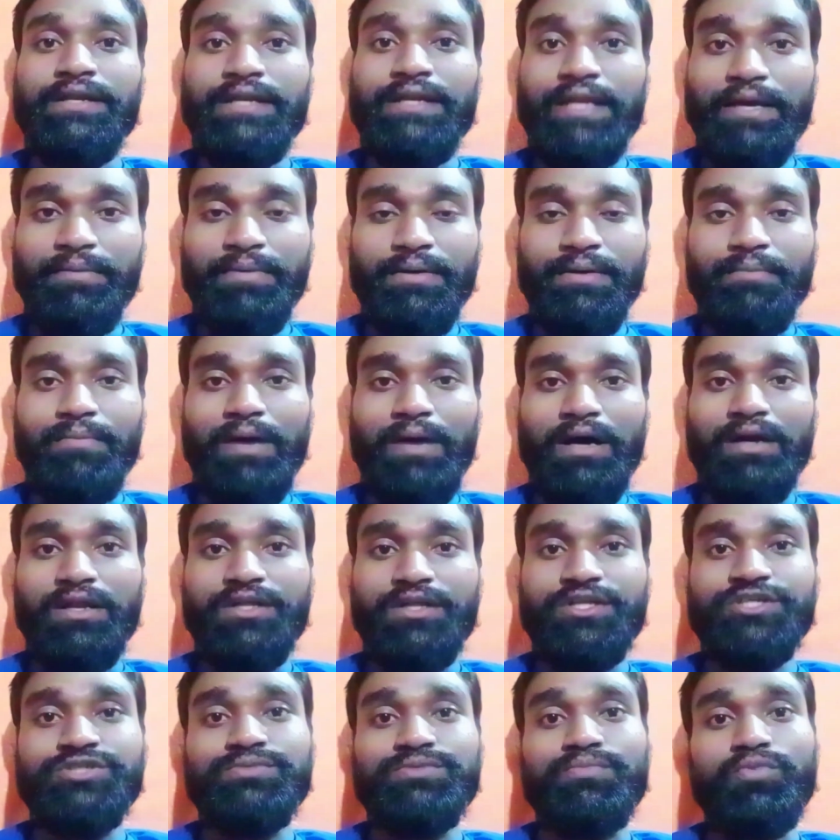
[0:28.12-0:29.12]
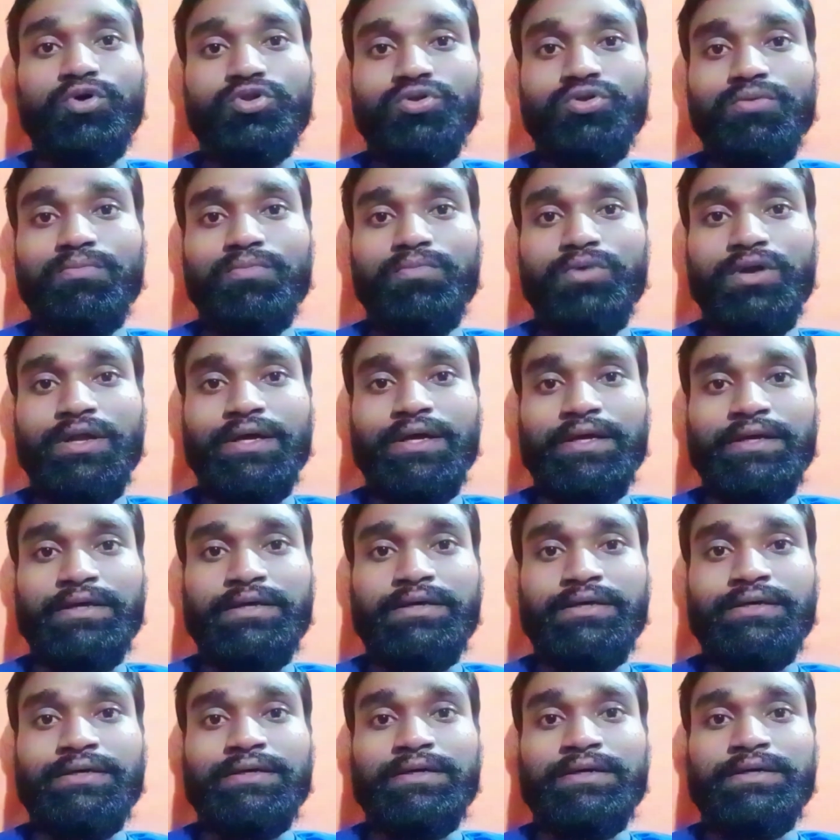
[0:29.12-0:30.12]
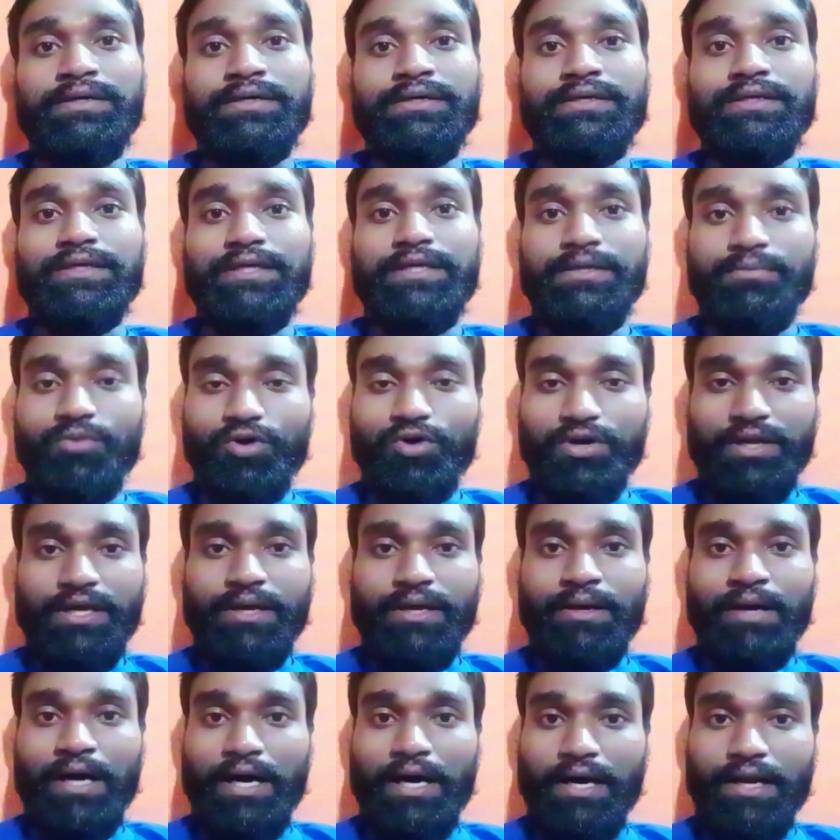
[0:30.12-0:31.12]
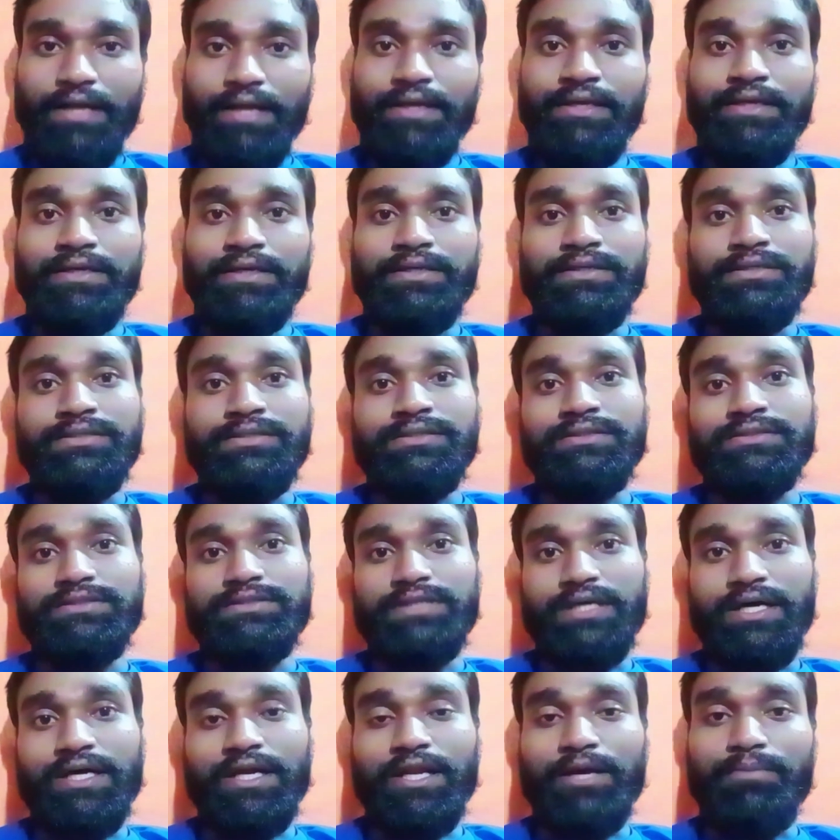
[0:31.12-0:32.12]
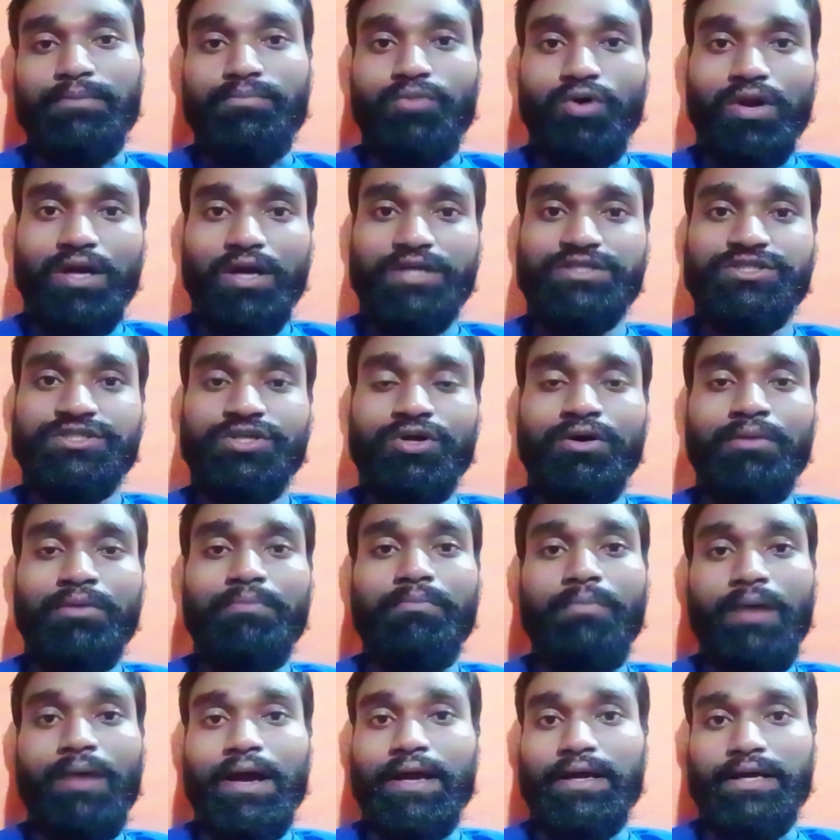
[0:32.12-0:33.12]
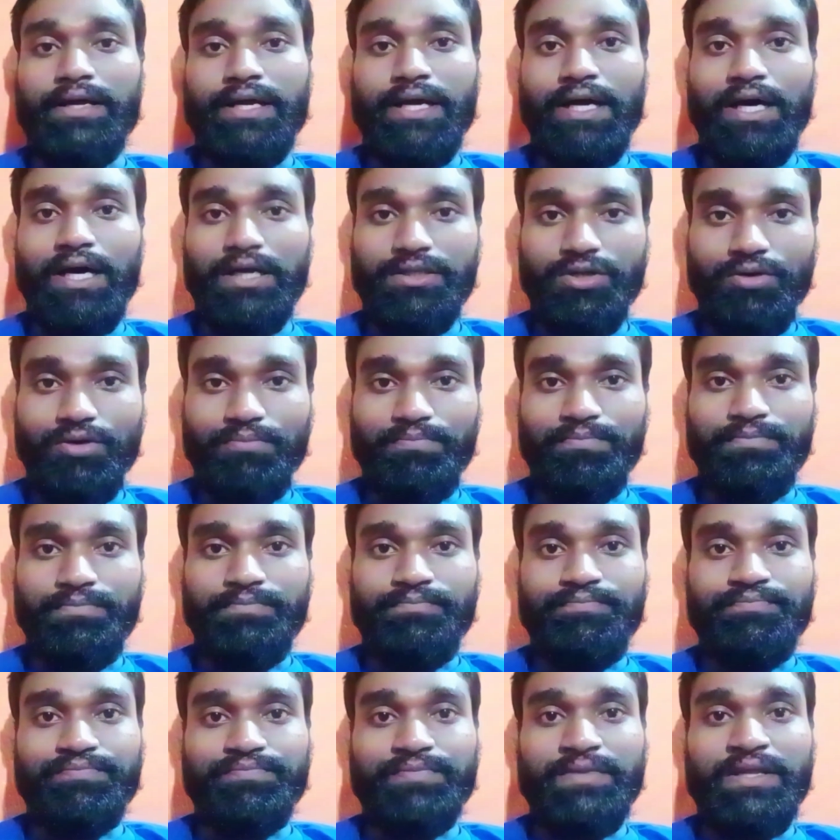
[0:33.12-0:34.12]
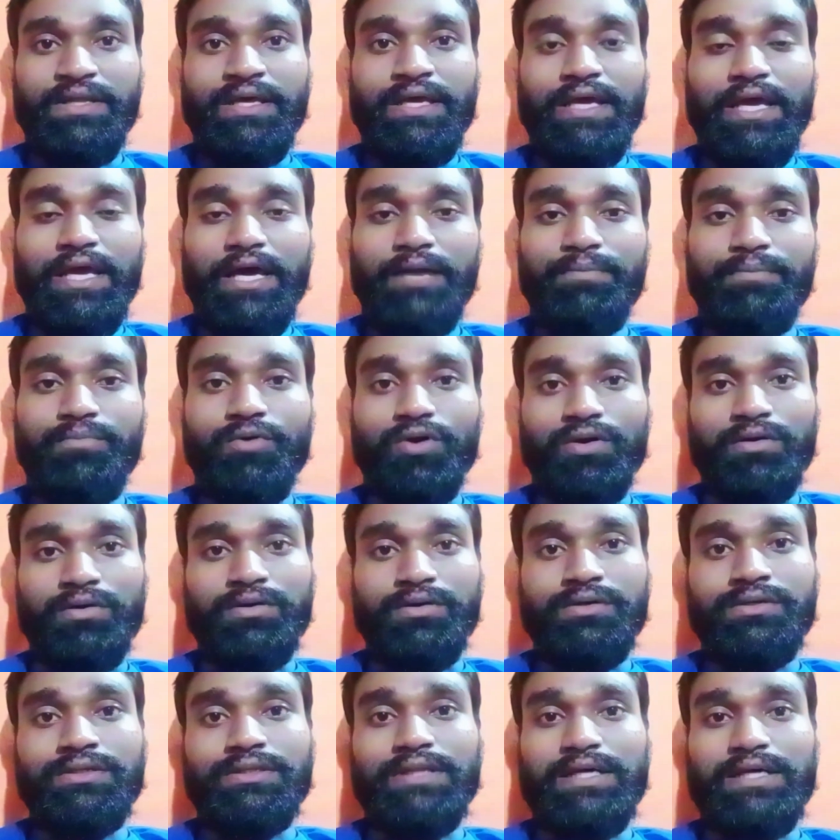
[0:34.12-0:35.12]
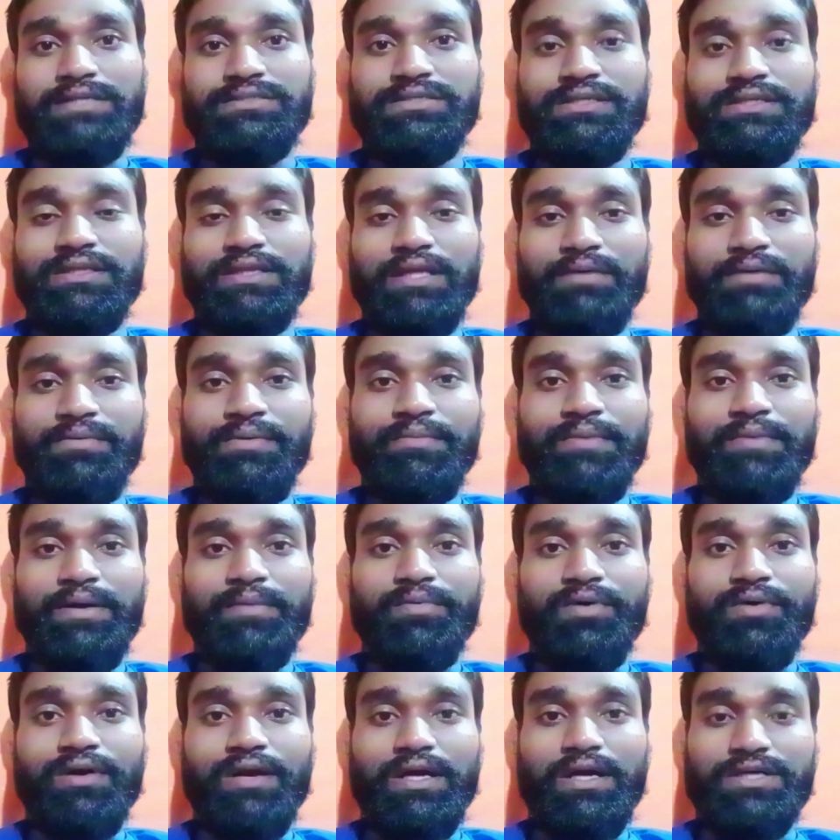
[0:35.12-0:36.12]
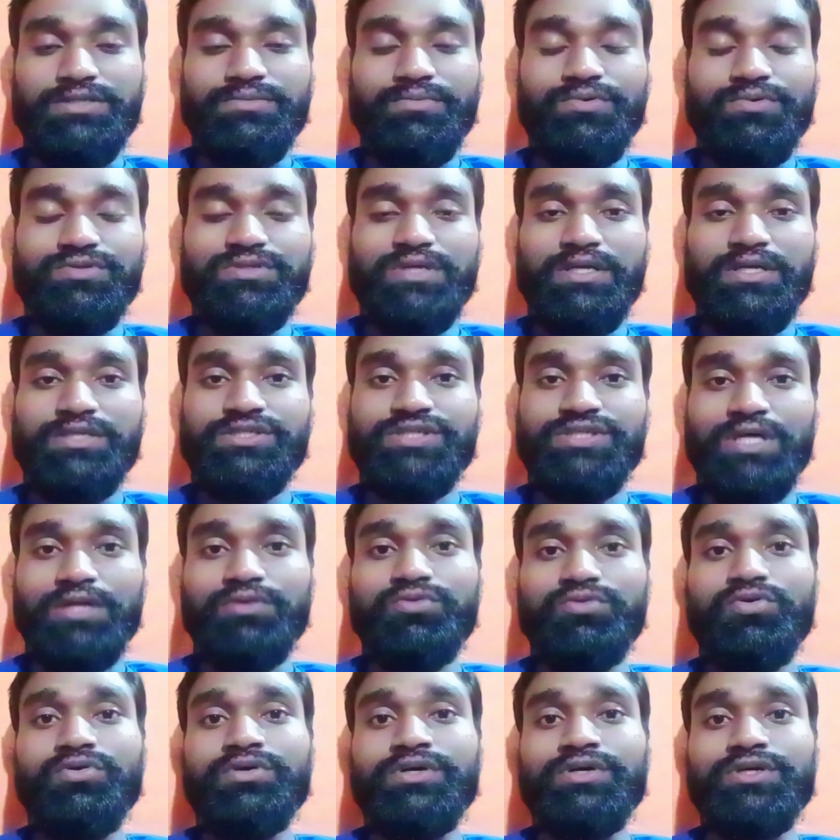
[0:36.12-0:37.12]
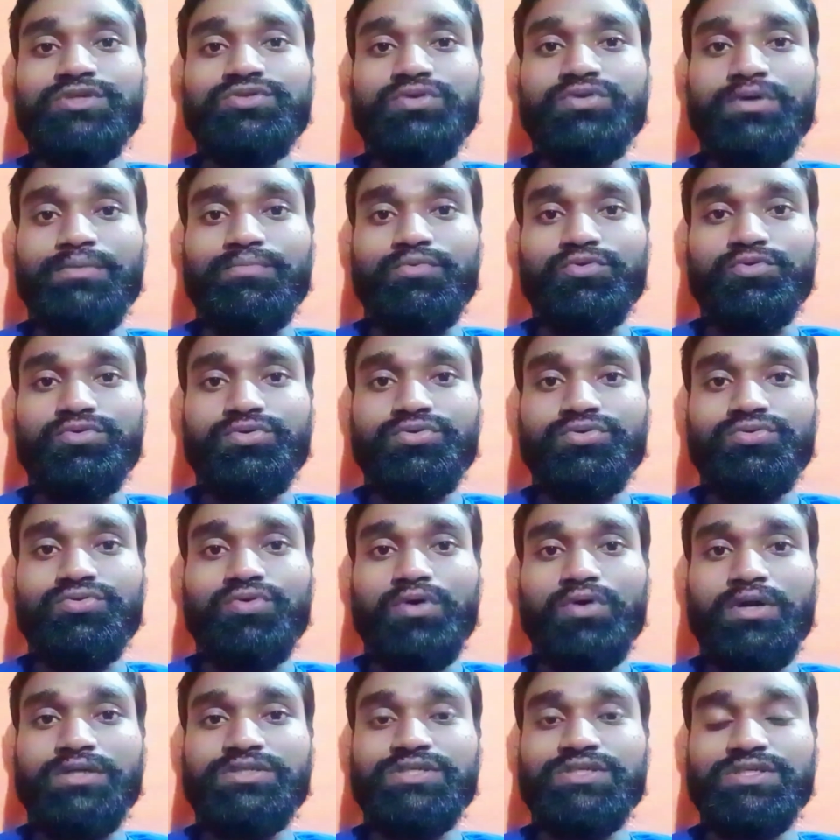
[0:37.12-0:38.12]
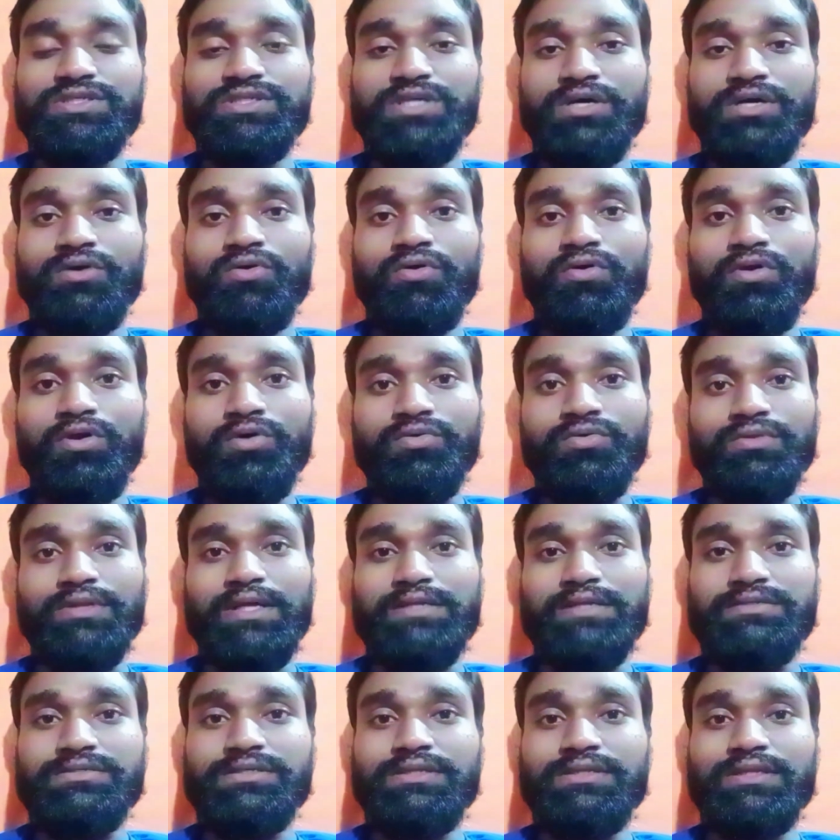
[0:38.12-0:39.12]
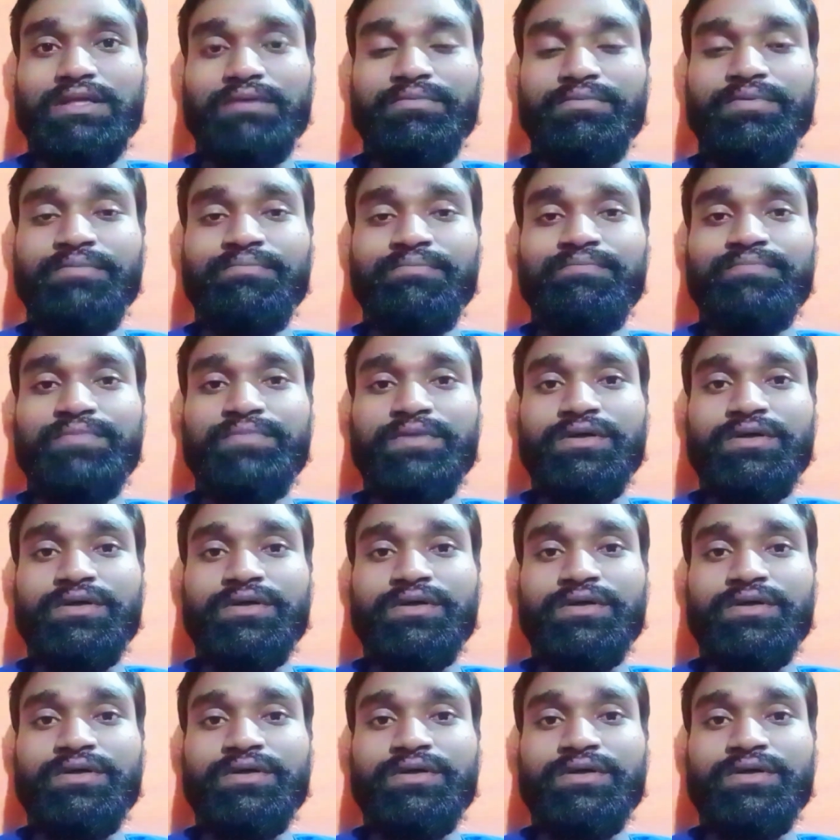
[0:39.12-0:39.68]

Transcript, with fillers: নেমে বাংলাদেশ প্রথম বলেই ইমনকে হারায় যেখানে বলার ছিল মায়াঙ্ক আদব এরপর তানজিদ তামিম এবং নাজমুল হোসেন শান্ত কিছুটা প্রতিরোধ করার চেষ্টা করলেও তানজিদ তামিম